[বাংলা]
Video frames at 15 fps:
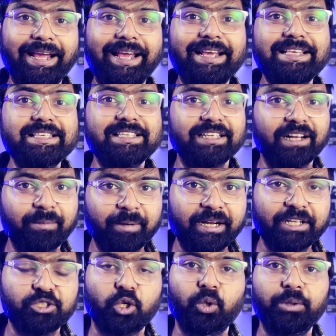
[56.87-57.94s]
এই
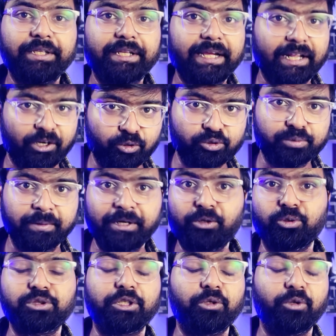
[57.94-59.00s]
সিনেমাটা যখন থেকে অ্যানাউন্সমেন্ট
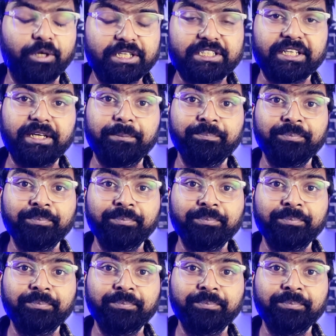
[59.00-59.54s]
হয়েছে